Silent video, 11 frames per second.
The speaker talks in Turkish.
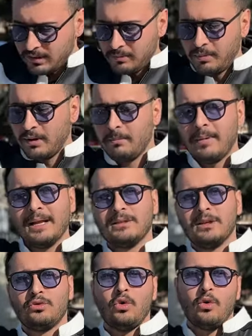tipi bence
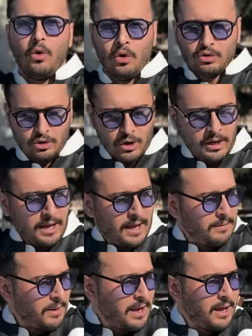çok hoş.
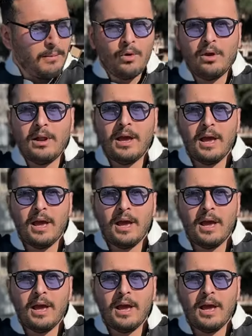Yani bayağı böyle